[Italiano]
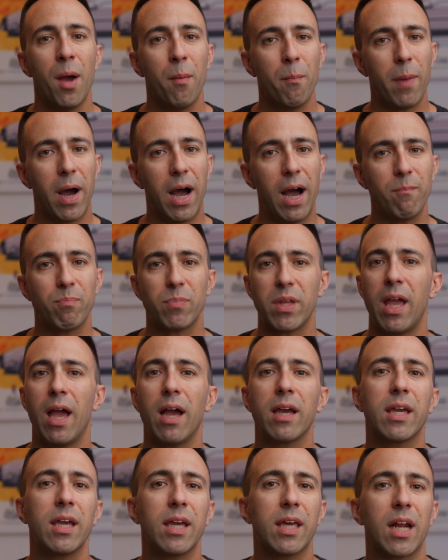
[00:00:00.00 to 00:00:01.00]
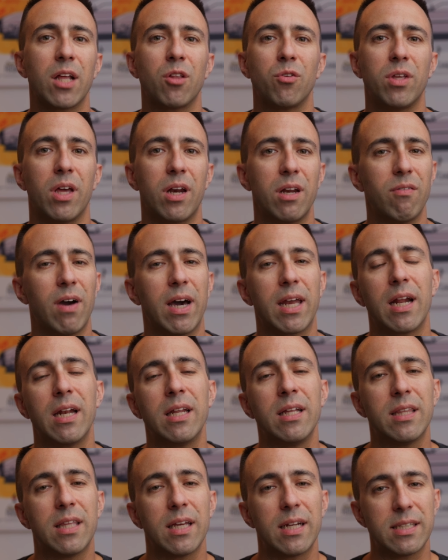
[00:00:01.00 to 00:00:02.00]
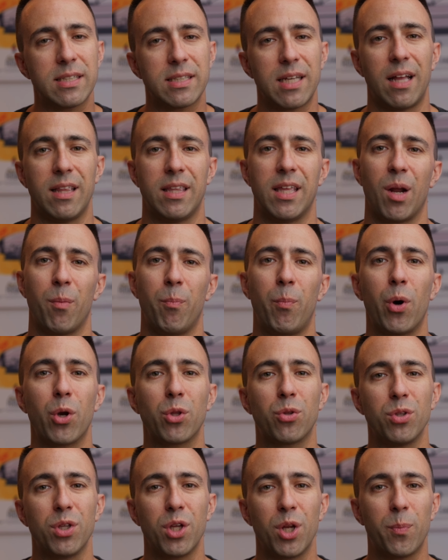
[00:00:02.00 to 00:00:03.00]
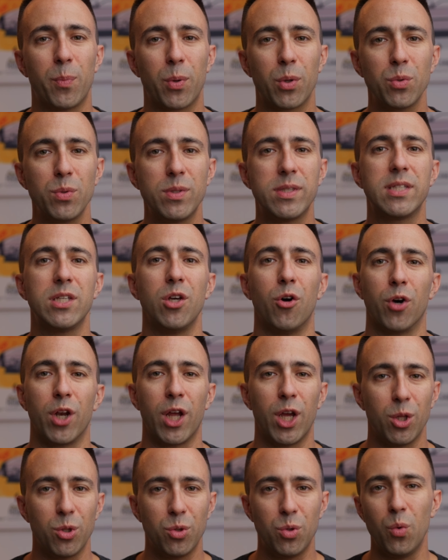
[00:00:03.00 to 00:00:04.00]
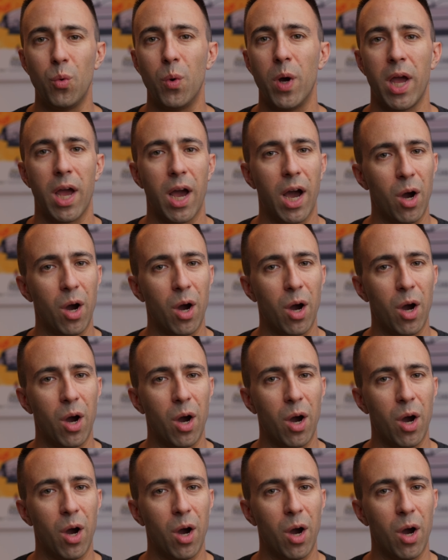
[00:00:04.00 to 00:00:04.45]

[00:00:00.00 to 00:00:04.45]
ma è anche in grado di arrivare all'interessante rapporto di riproduzione 2